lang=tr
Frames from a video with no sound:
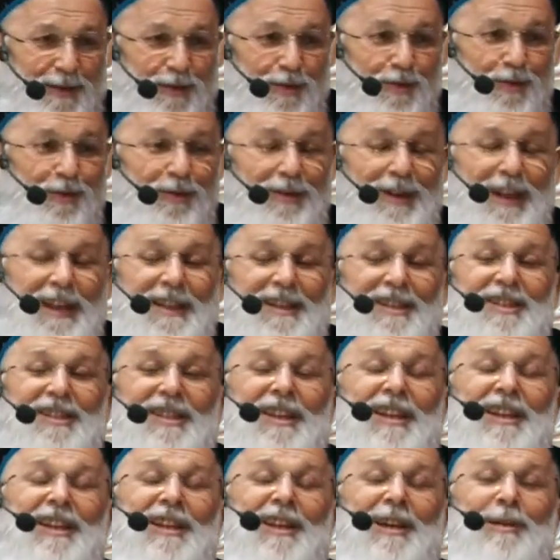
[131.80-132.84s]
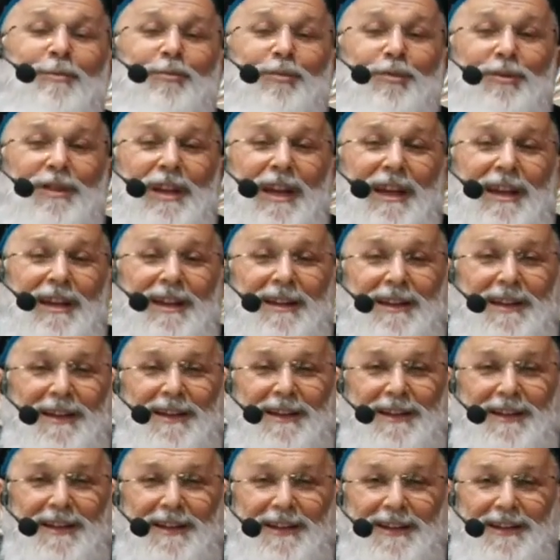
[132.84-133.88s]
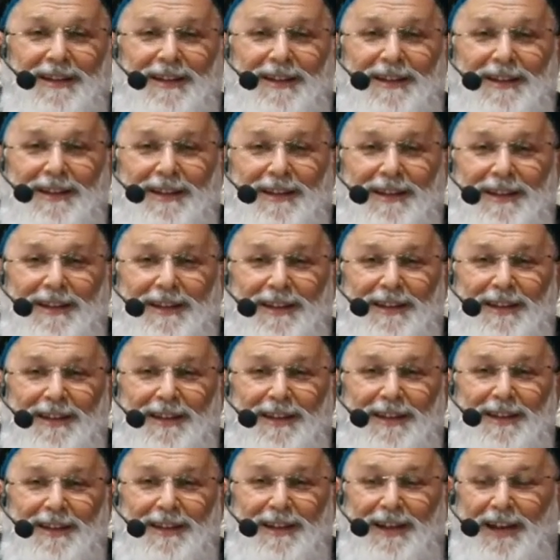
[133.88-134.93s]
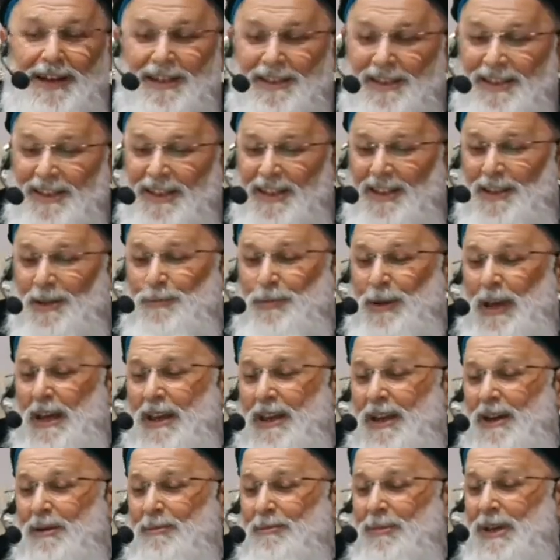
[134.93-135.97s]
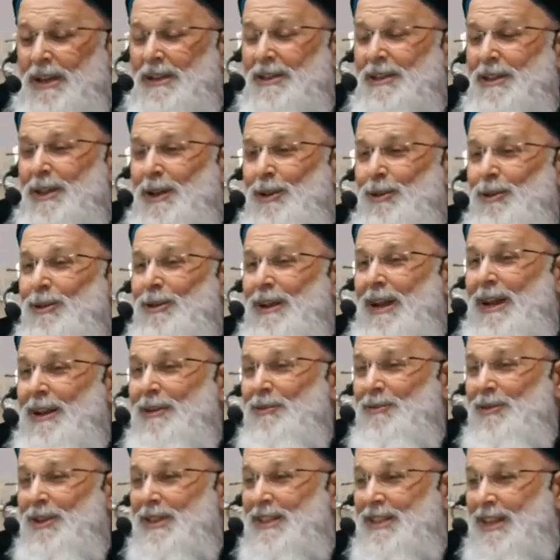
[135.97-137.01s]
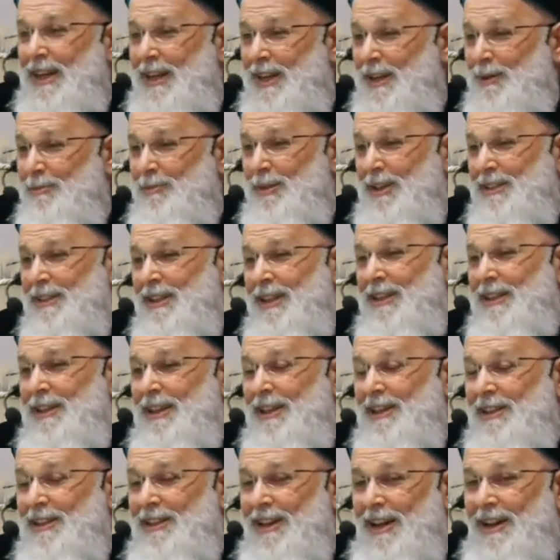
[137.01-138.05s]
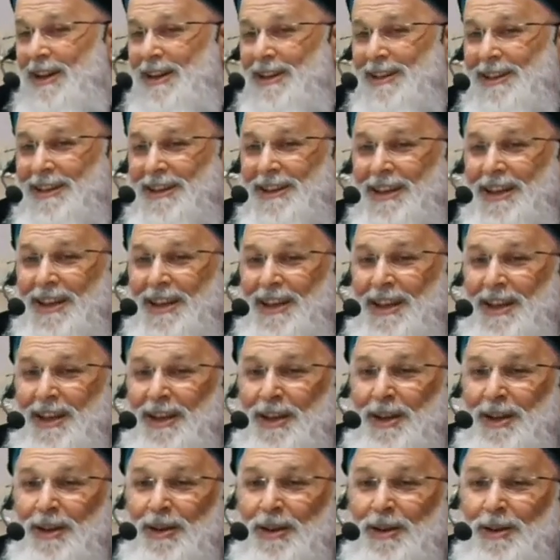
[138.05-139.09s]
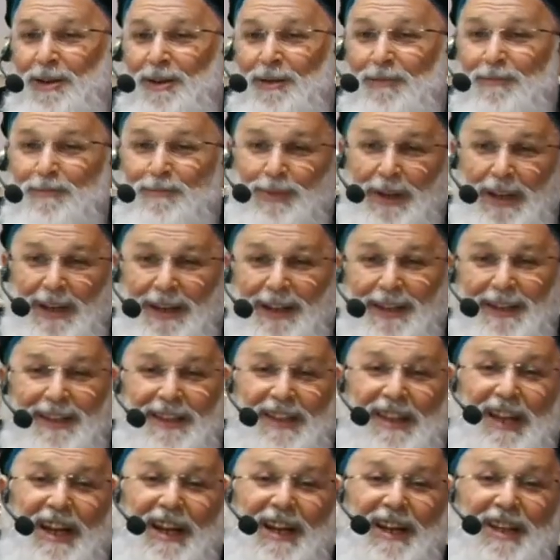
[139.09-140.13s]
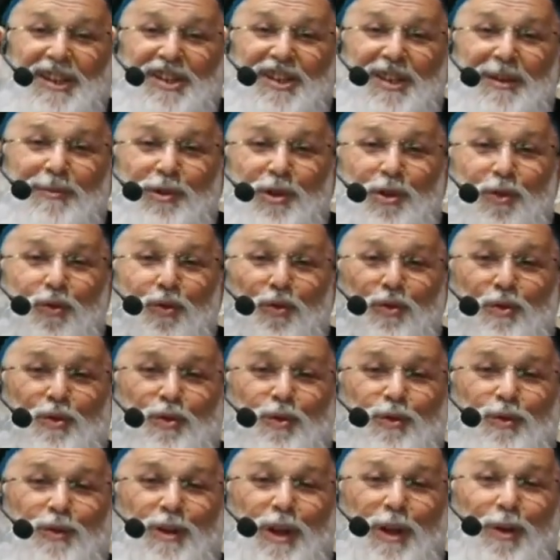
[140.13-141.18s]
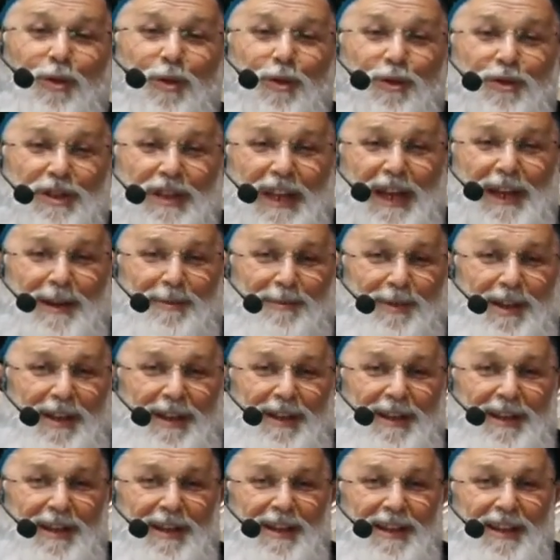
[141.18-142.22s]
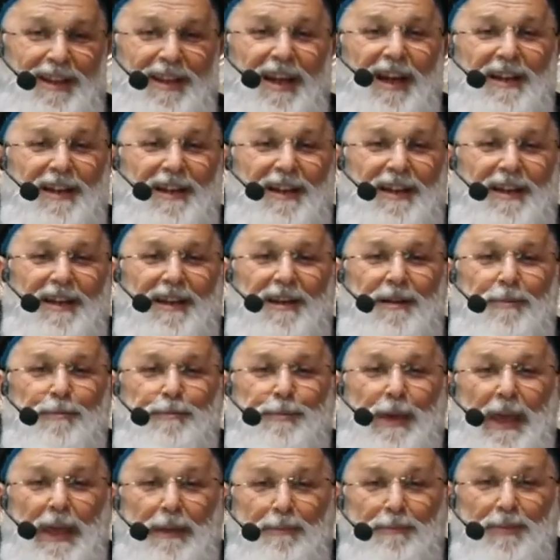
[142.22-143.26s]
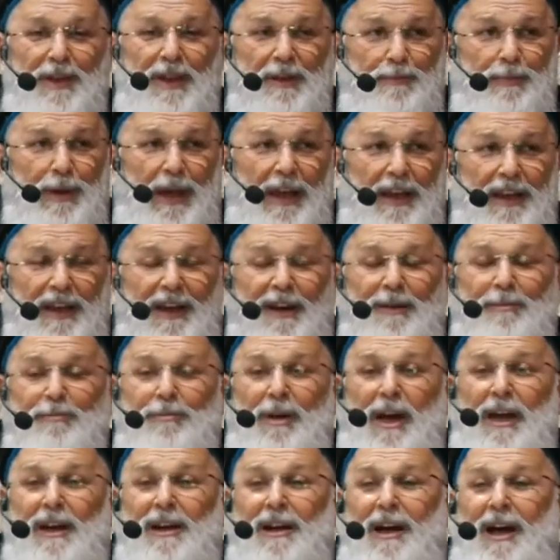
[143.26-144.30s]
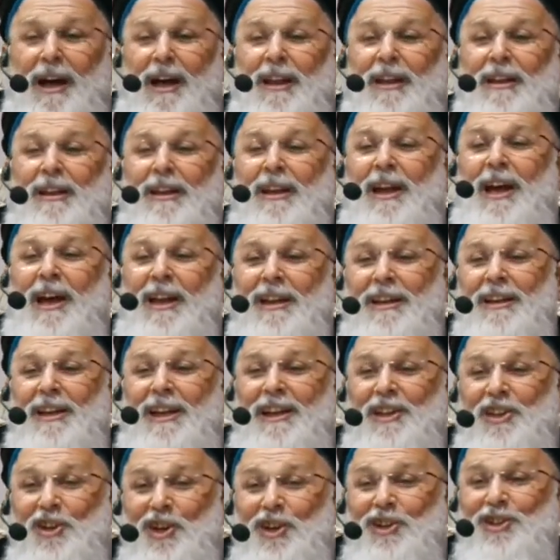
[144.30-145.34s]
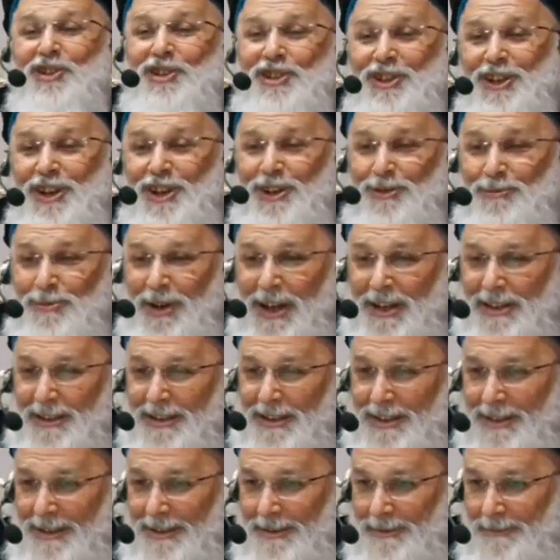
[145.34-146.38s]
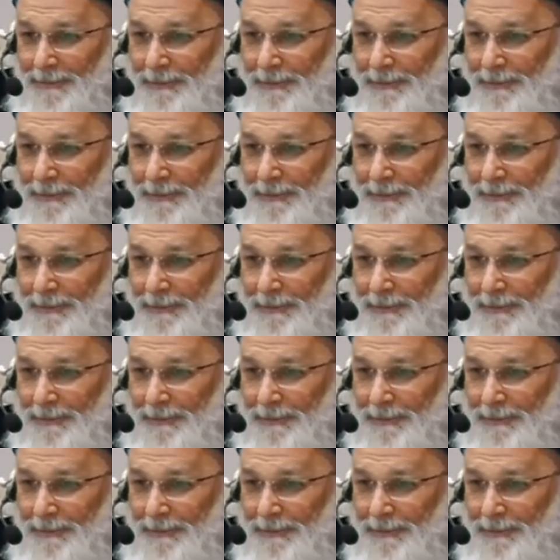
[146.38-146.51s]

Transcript: Sünnet ise niye bu değil? Hazreti Peygamber sallallahu aleyhi ve sellem hazretleri dahi benim derecemin üstünde göstermeyin. Yani bir peygamber Allah'la yarıştırılmaz.